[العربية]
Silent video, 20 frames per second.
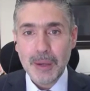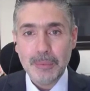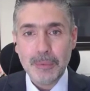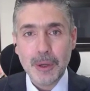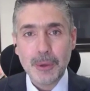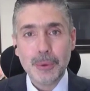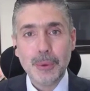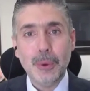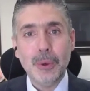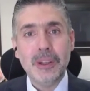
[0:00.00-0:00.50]
عن
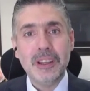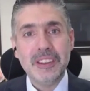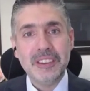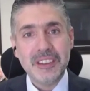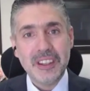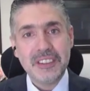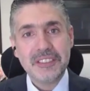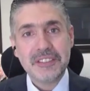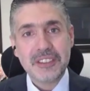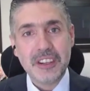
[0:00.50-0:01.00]
موضوع
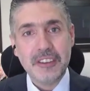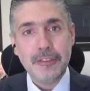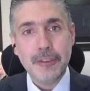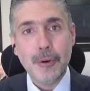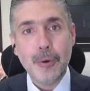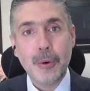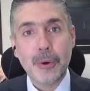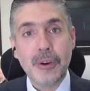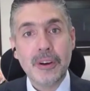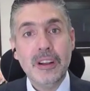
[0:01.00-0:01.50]
الاندستري
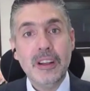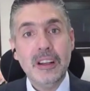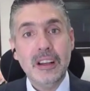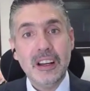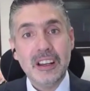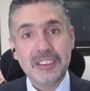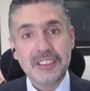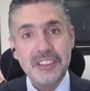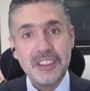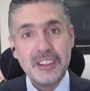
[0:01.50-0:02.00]
4
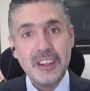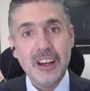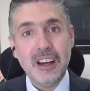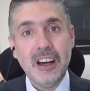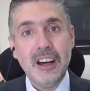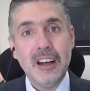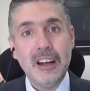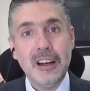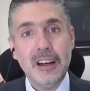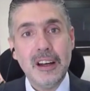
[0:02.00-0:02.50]

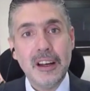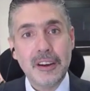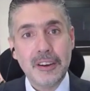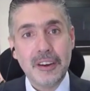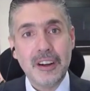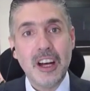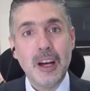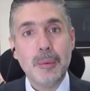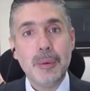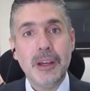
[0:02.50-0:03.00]
الصناعة
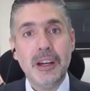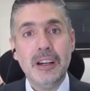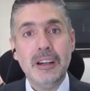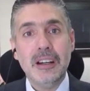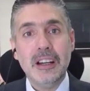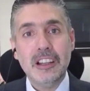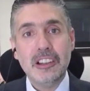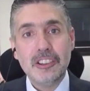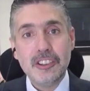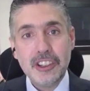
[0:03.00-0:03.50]

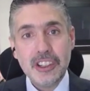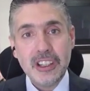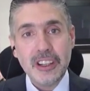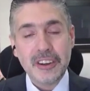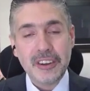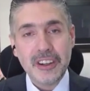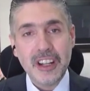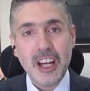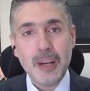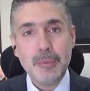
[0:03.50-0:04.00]
الرابعة الجيل
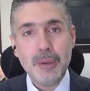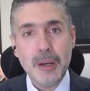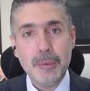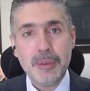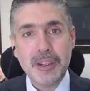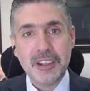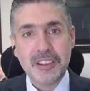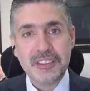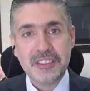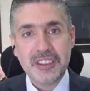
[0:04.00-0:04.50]
الرابع
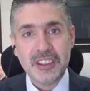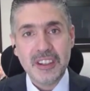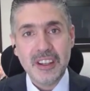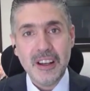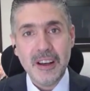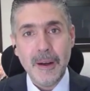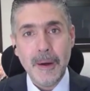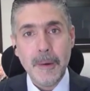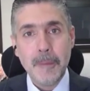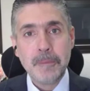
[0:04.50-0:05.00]
من
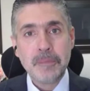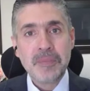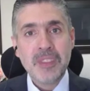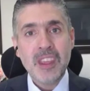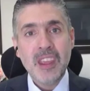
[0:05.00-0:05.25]
الصناعة